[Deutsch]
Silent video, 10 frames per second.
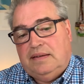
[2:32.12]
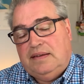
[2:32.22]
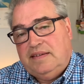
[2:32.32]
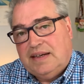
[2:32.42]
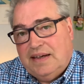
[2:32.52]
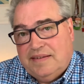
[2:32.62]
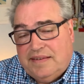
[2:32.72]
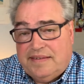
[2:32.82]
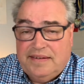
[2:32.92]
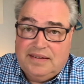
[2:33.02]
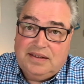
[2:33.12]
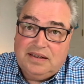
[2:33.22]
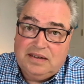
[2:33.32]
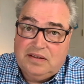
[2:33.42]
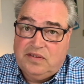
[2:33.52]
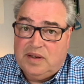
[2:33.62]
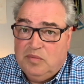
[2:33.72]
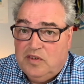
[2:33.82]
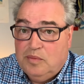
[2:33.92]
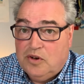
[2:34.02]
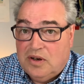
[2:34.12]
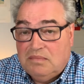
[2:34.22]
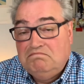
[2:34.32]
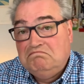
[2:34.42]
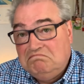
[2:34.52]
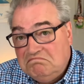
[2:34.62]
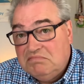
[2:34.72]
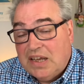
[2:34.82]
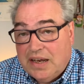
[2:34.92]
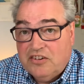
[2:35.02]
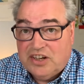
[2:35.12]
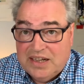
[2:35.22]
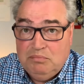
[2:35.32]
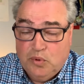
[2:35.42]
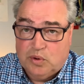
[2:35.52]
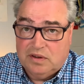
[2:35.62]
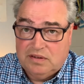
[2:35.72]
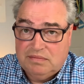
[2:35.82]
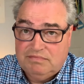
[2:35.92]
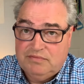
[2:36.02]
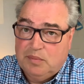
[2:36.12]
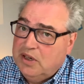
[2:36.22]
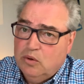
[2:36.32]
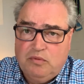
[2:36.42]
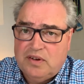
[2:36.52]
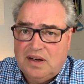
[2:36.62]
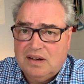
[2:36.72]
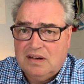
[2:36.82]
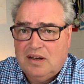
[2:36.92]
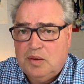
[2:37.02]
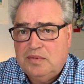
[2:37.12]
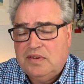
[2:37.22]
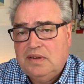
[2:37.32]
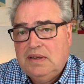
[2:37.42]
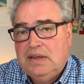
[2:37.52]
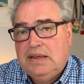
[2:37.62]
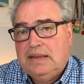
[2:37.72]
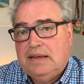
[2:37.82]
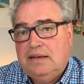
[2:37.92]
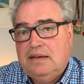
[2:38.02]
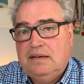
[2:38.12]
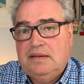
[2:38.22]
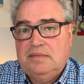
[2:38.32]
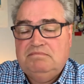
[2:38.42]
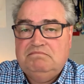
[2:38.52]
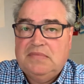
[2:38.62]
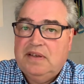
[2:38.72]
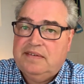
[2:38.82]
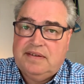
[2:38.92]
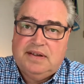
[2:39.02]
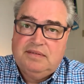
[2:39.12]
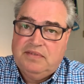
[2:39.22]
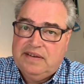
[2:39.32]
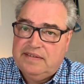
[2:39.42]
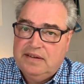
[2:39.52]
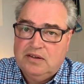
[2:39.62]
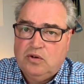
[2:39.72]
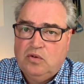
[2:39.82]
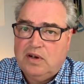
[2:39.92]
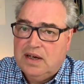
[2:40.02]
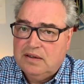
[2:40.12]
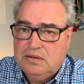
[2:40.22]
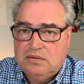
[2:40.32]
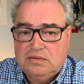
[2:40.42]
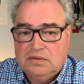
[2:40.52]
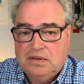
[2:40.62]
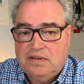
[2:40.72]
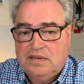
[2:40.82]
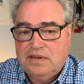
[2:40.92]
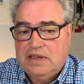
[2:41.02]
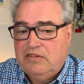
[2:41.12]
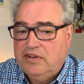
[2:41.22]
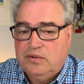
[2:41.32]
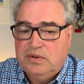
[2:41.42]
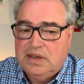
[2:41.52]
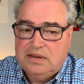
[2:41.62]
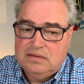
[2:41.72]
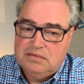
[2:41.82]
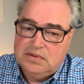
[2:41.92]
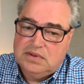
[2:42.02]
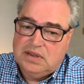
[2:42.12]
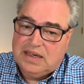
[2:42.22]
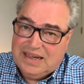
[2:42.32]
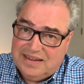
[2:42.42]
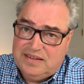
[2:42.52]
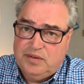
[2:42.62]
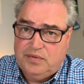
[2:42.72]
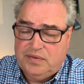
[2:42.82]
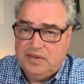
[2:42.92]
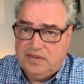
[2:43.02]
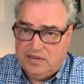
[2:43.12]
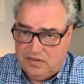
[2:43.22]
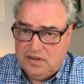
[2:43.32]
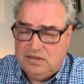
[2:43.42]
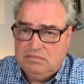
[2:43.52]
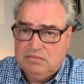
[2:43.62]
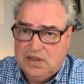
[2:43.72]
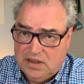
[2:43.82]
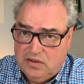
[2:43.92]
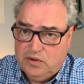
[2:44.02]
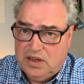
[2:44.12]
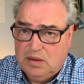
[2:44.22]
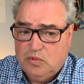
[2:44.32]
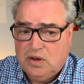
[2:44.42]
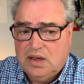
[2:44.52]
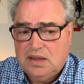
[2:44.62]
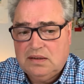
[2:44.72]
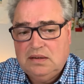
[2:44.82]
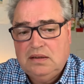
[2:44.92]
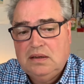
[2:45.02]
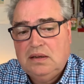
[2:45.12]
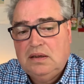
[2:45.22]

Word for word: Diese drei Sitze zusammenzubekommen, erscheint möglich. Wenn man den Umfragen glaubt, dann ähm, ist ein Wechsel in Colorado und äh, Arizona äh, relativ sicher hin zu den Demokraten.